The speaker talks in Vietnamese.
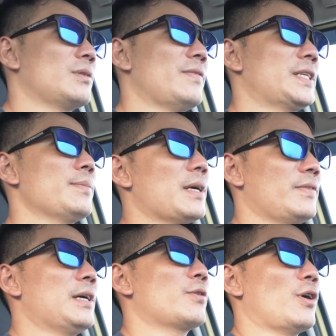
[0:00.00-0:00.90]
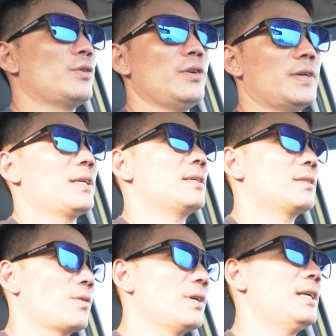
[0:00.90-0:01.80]
Chúng ta phải chấp nhận cái điều đó thôi, và
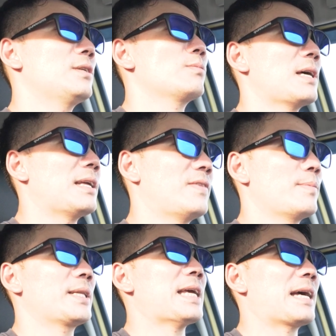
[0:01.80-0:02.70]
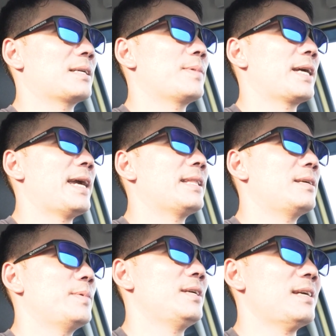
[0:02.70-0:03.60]
có khi là chúng ta lại phải bật nhạc để mà nghe thì
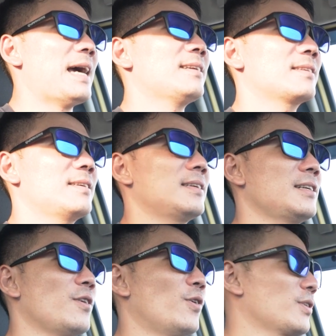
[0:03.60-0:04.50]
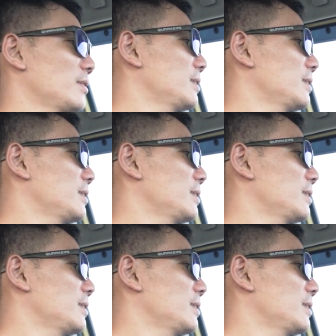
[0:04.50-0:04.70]
mới hát được tiếng ồn.